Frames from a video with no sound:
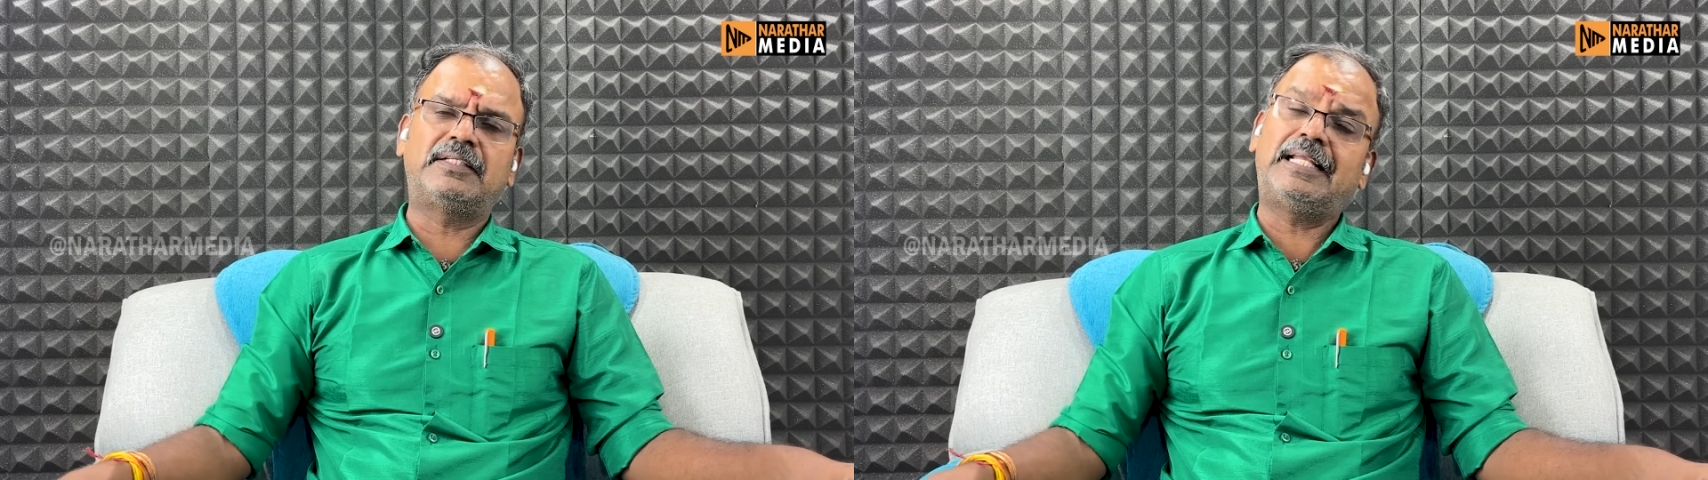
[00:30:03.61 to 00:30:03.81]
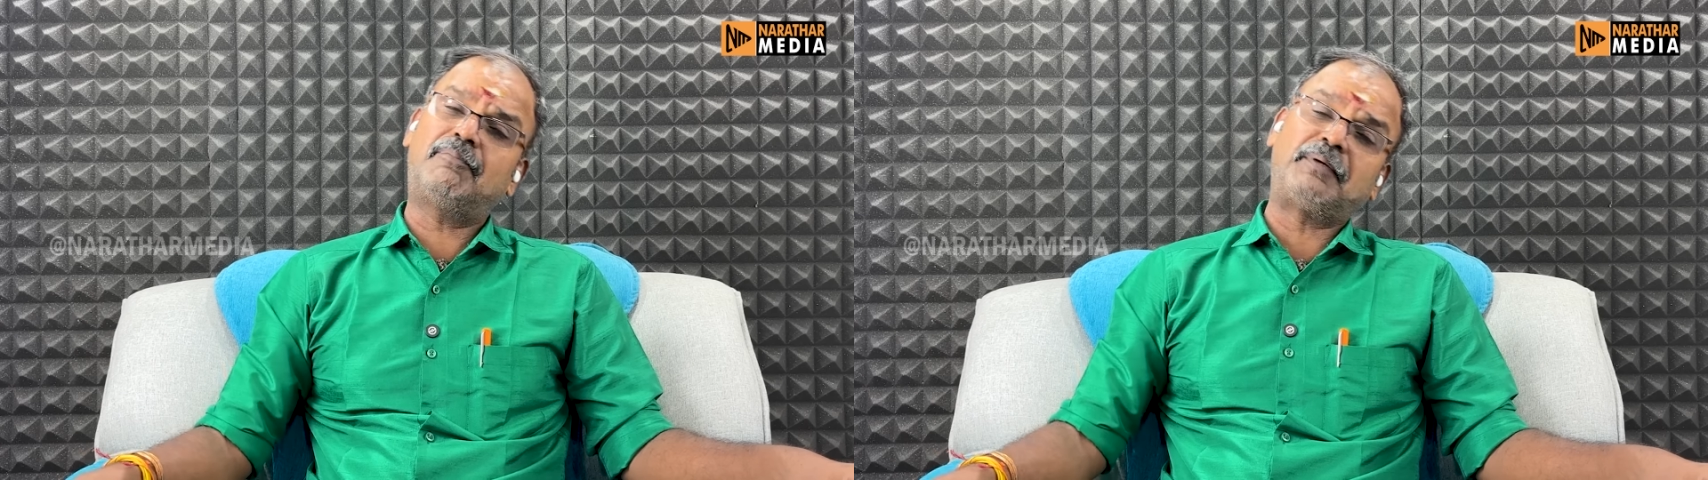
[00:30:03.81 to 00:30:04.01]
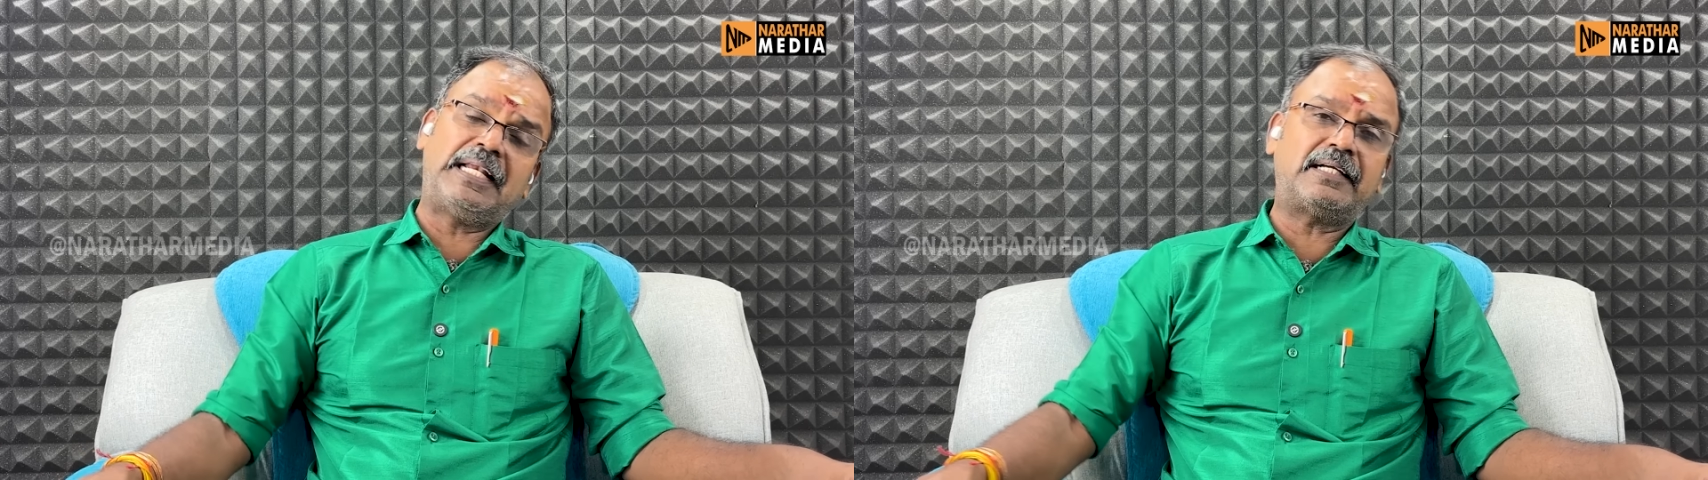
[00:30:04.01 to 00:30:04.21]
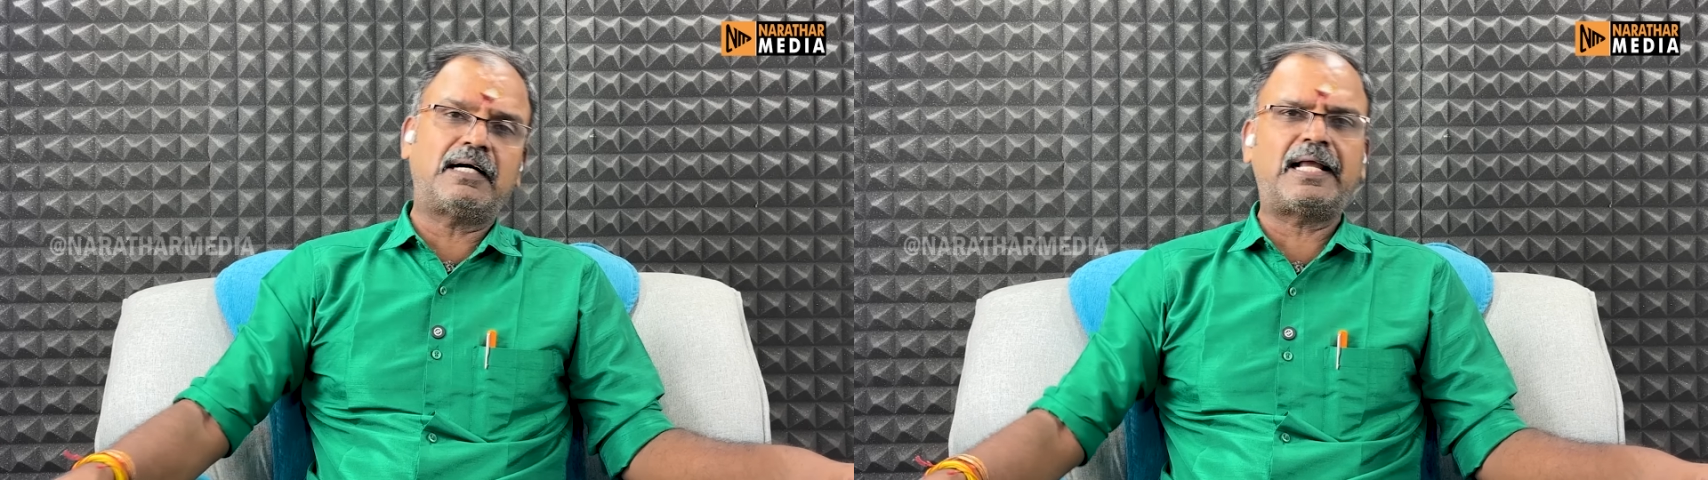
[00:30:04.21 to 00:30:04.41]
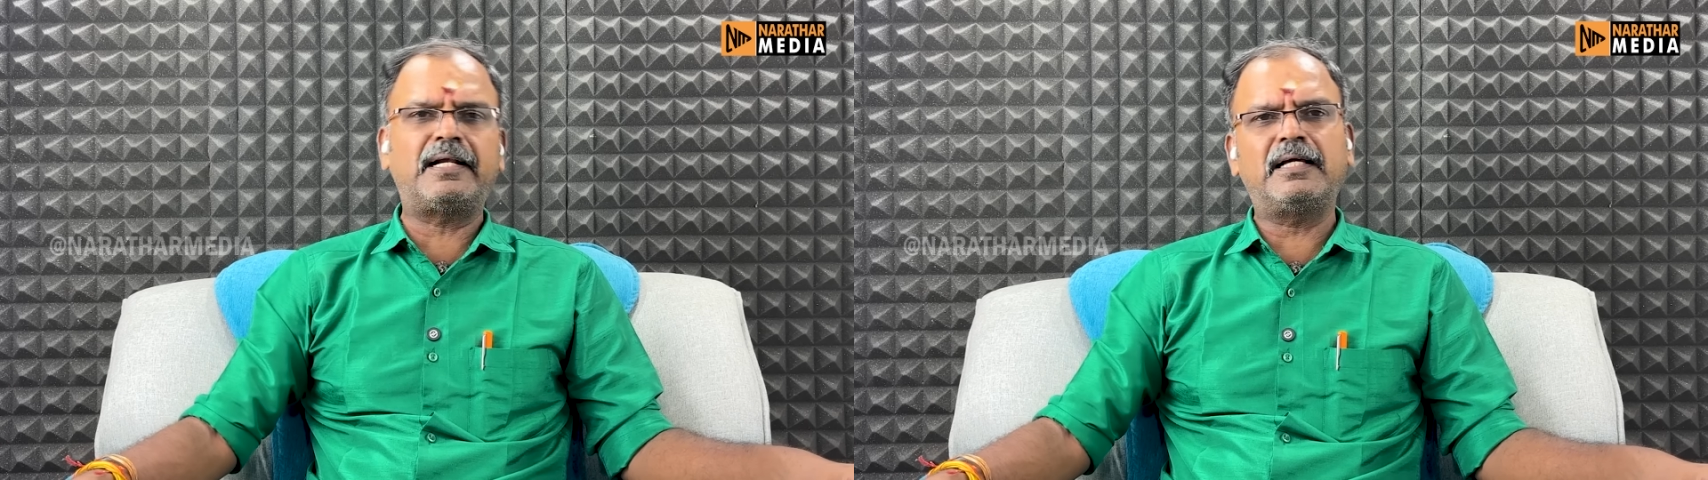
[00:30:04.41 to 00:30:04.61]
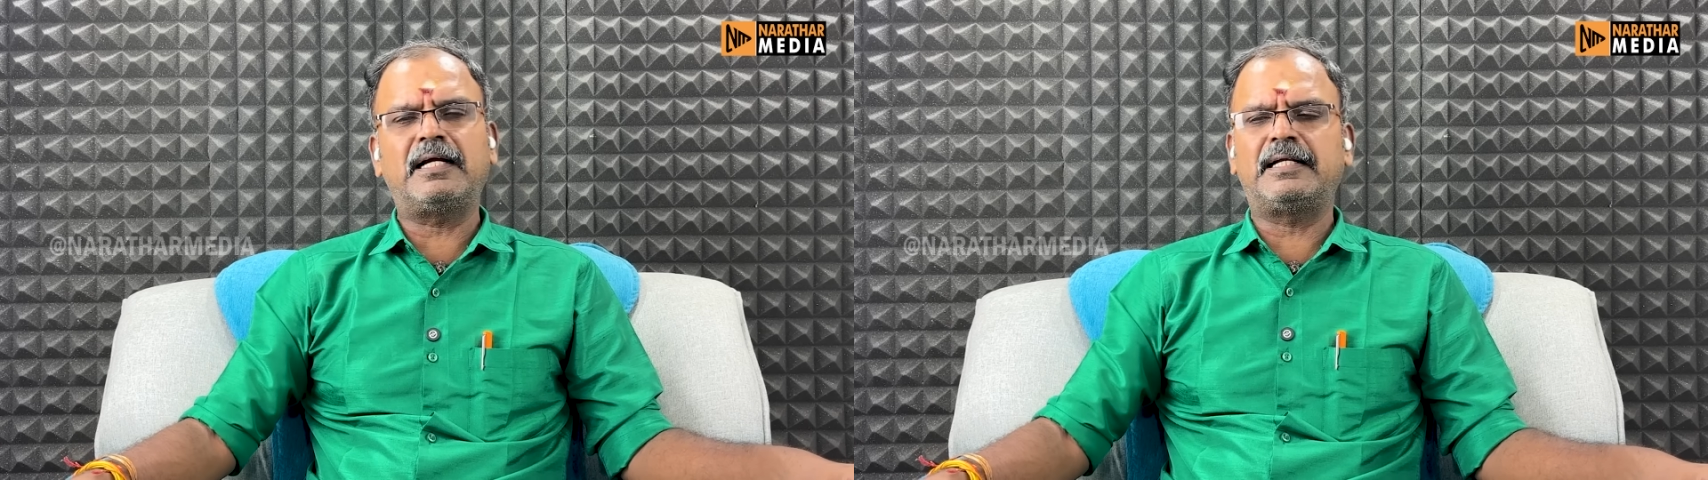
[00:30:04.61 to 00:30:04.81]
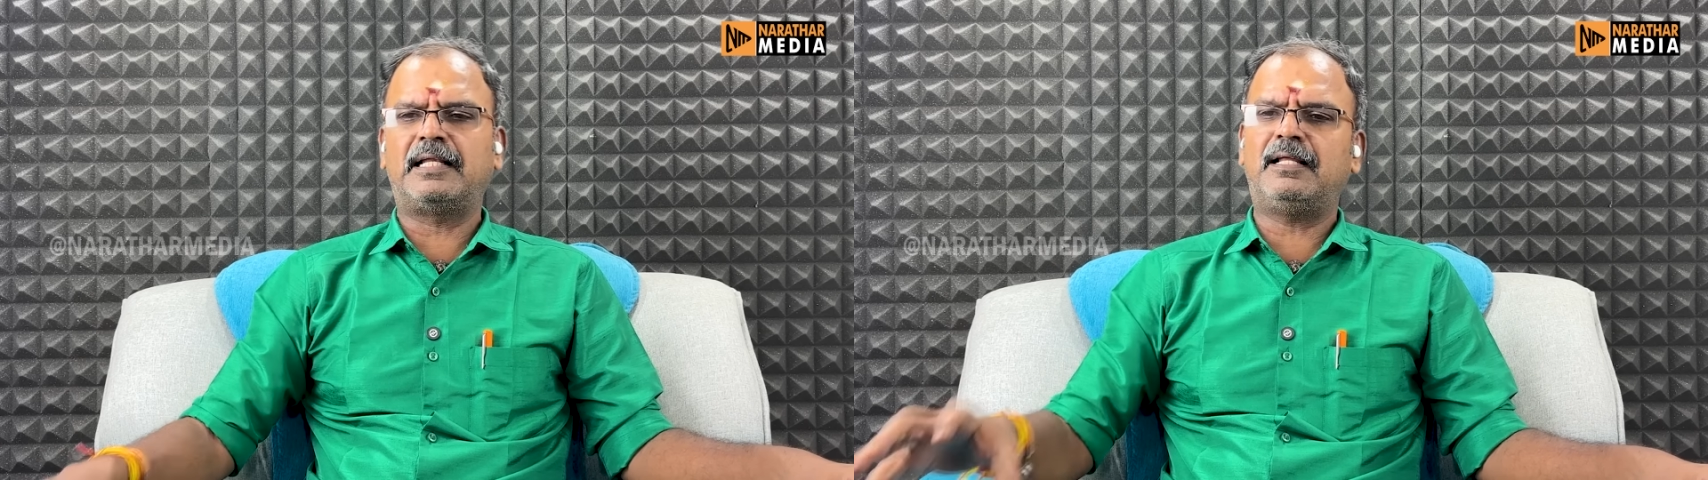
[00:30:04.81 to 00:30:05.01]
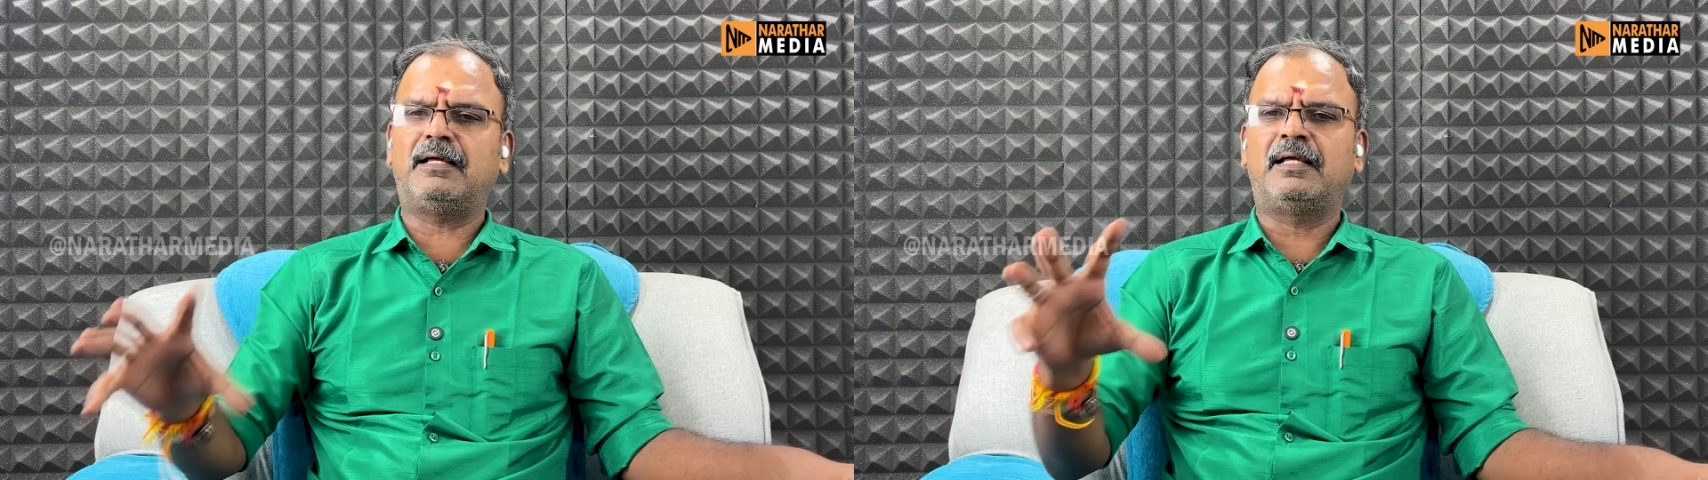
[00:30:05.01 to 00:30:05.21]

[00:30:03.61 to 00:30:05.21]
ஏன்னா பல காரணங்கள்னால